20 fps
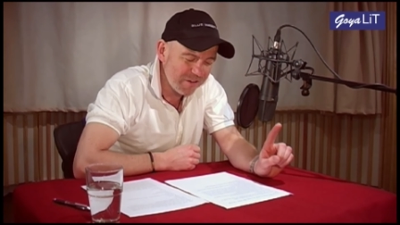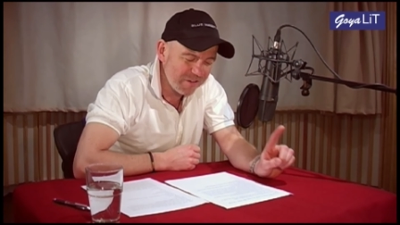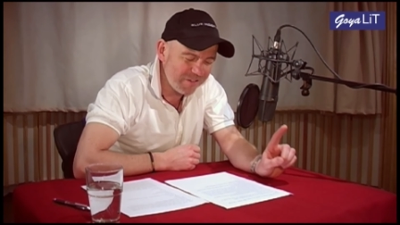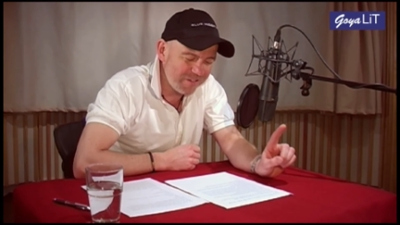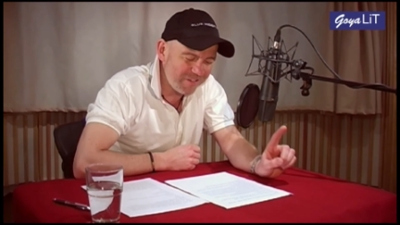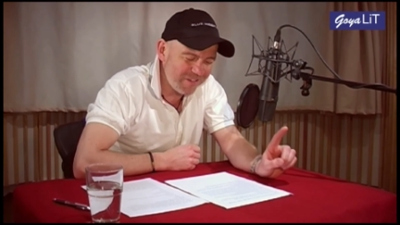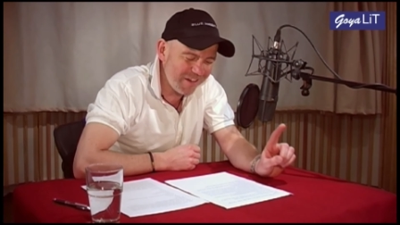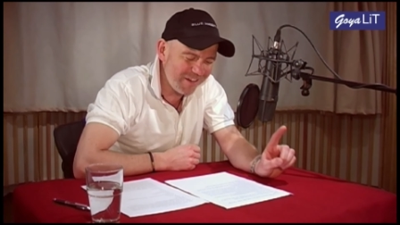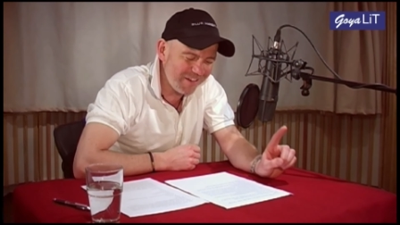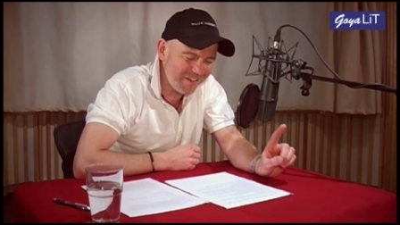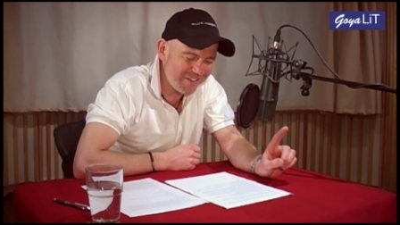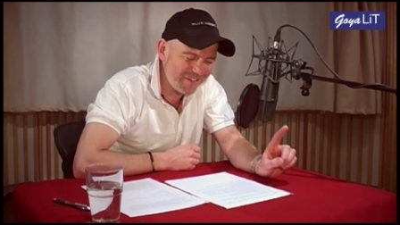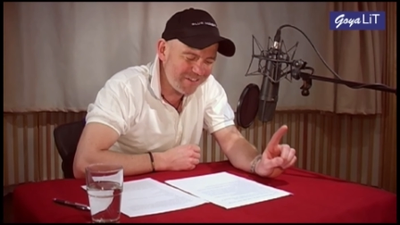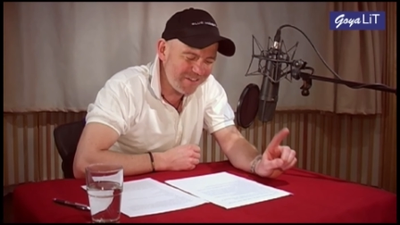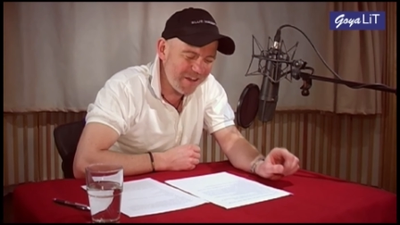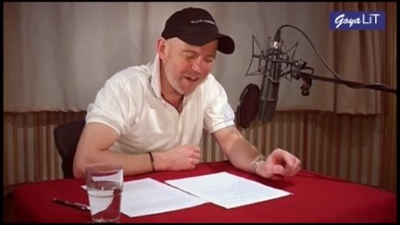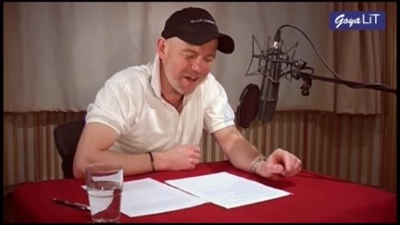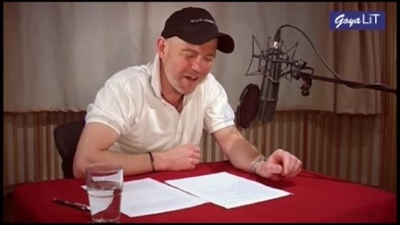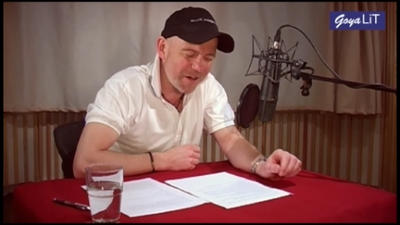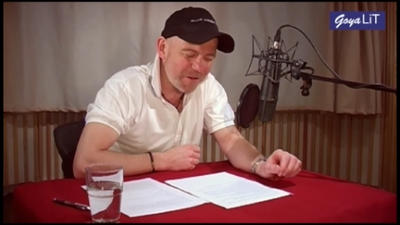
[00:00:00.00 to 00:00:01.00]
Denk
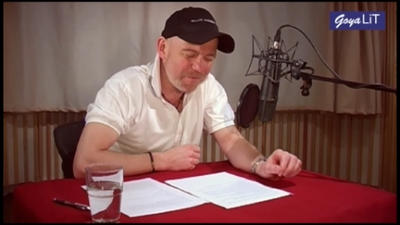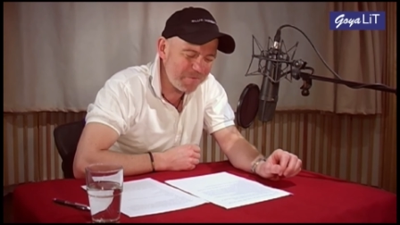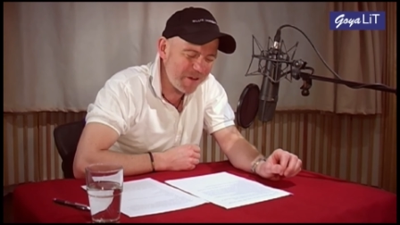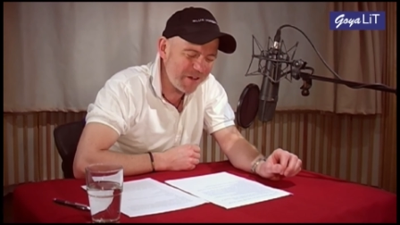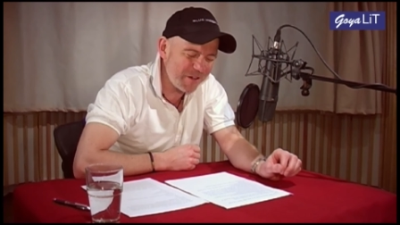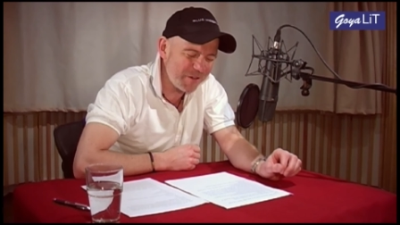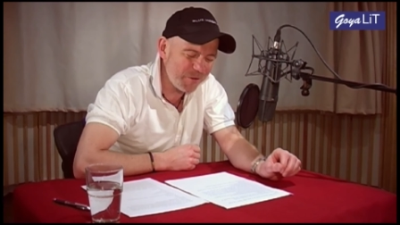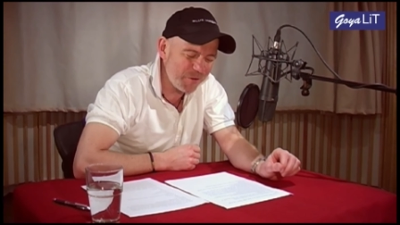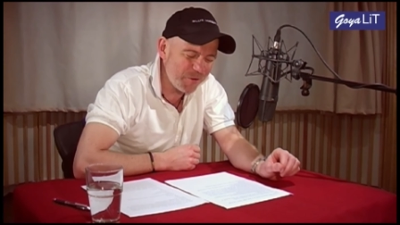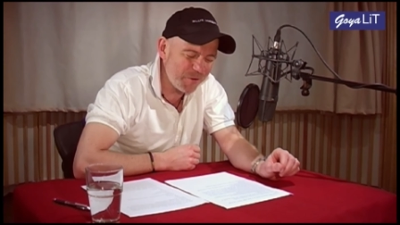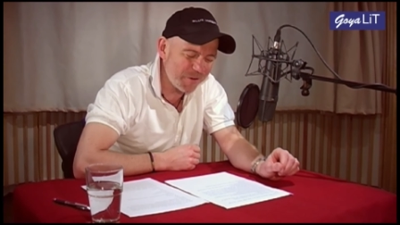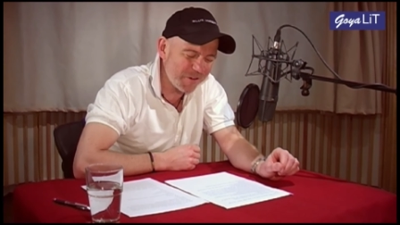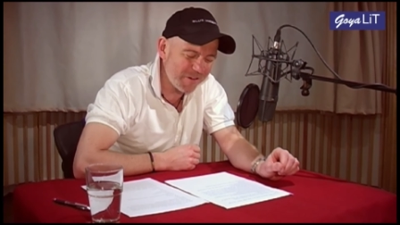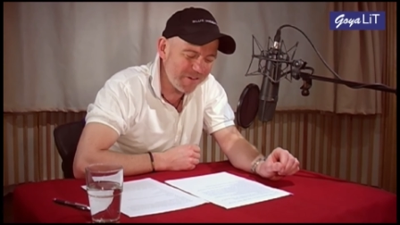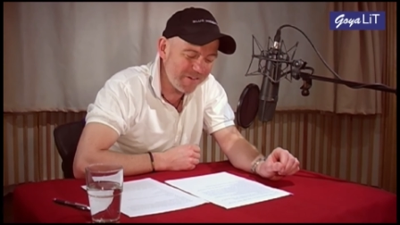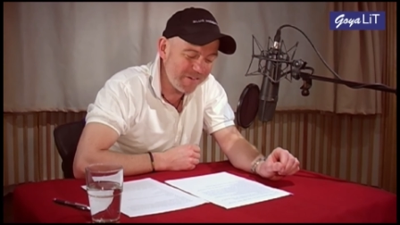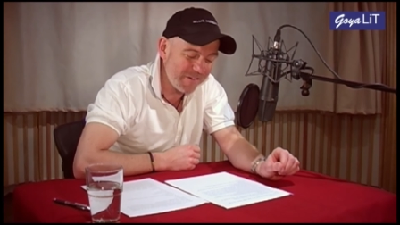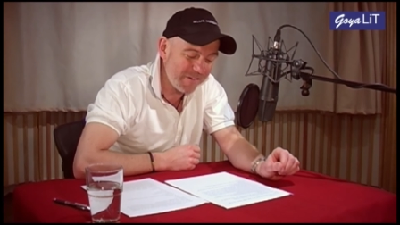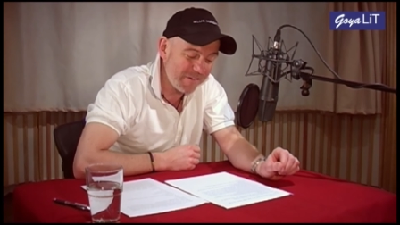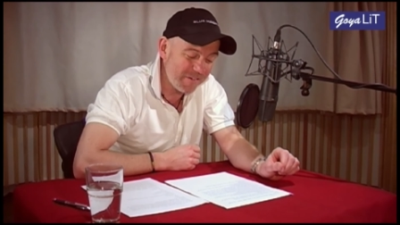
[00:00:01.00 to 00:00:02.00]
nach, mein Junge.
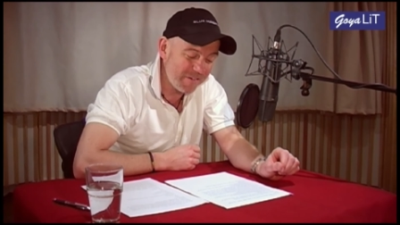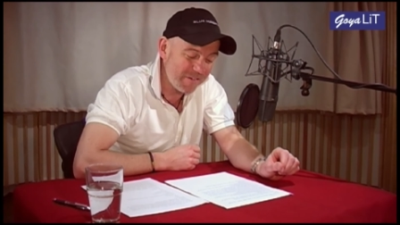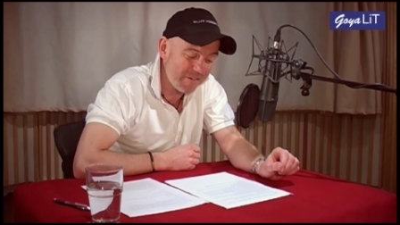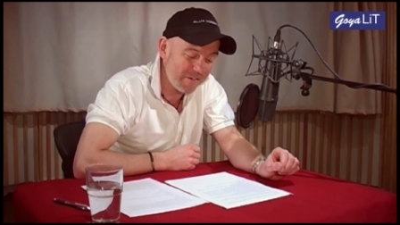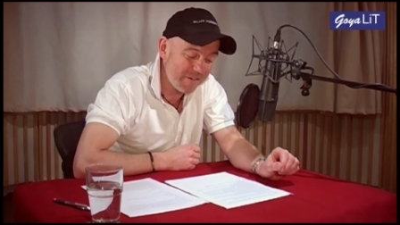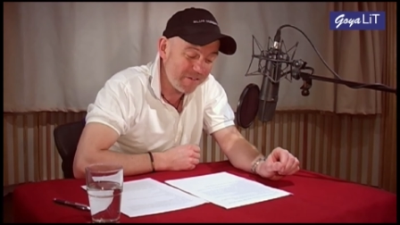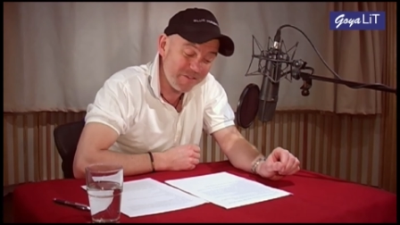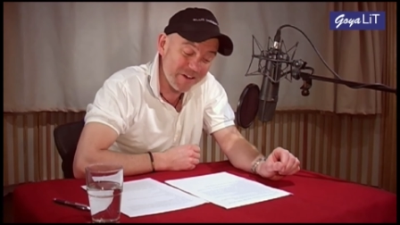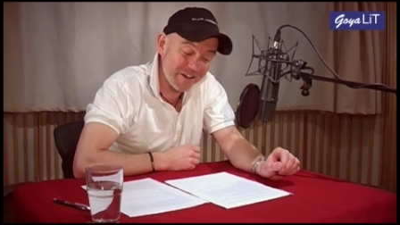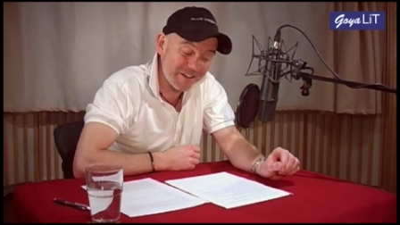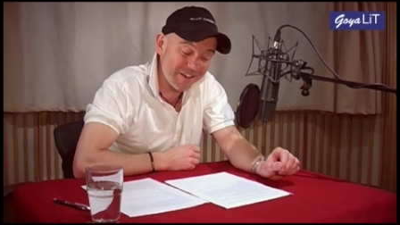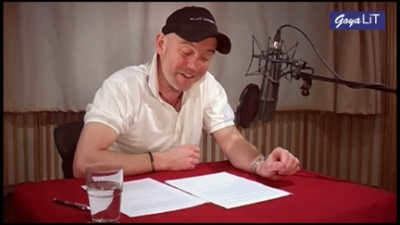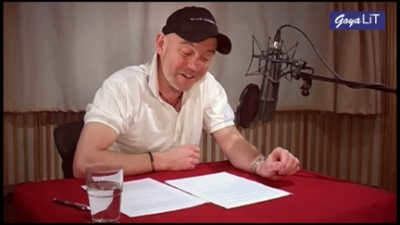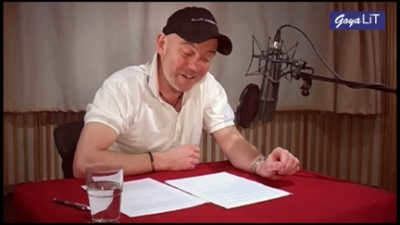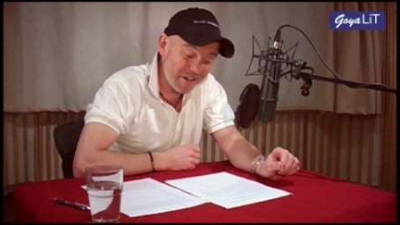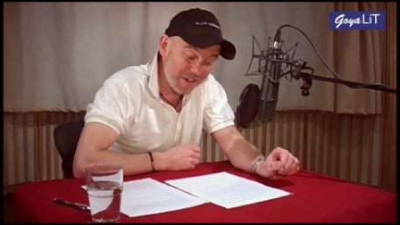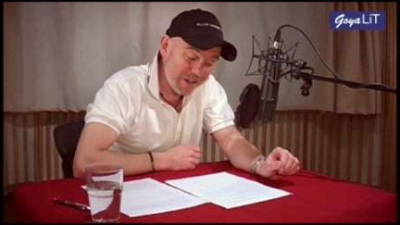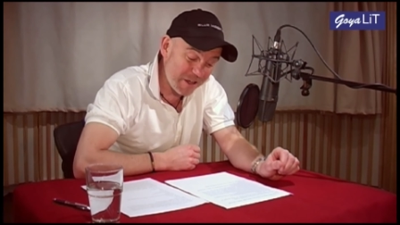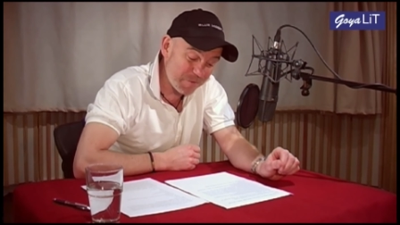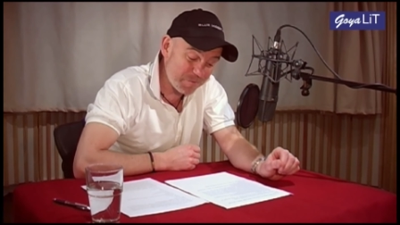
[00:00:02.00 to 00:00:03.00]
War dein
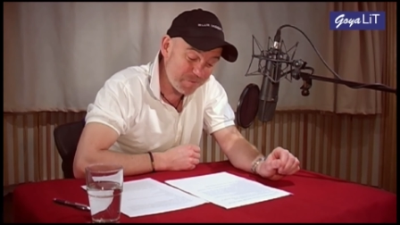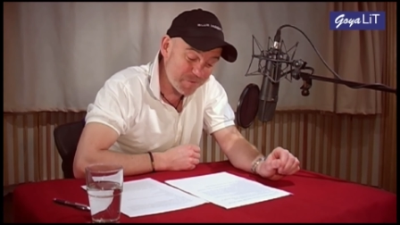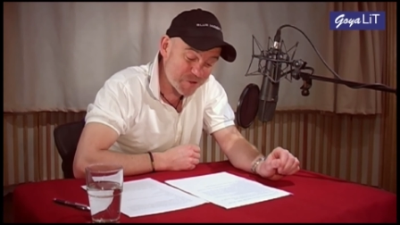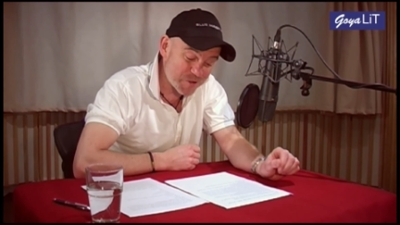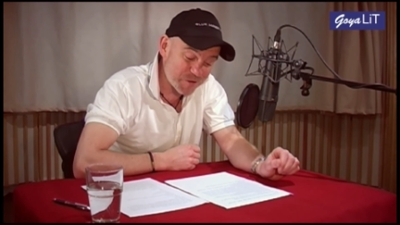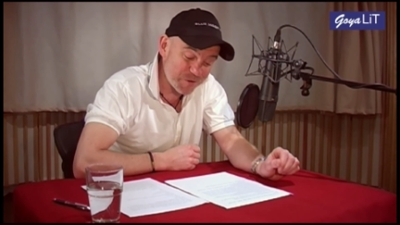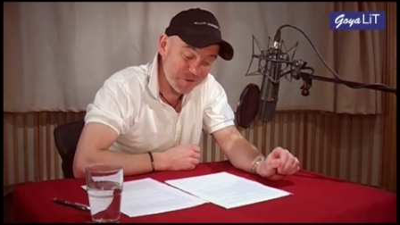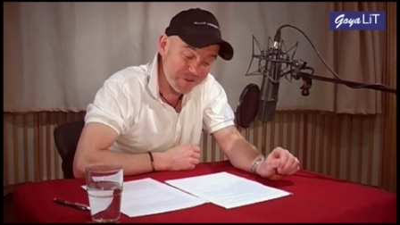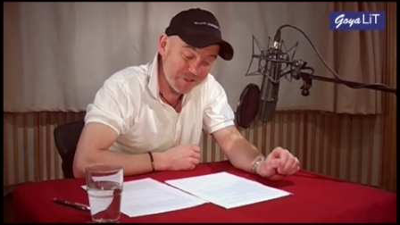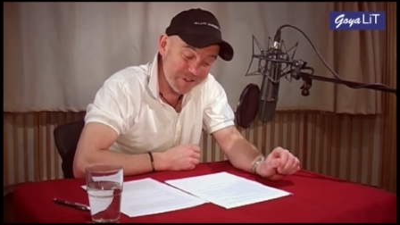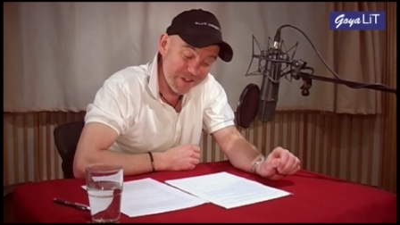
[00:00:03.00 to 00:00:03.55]
Leben schon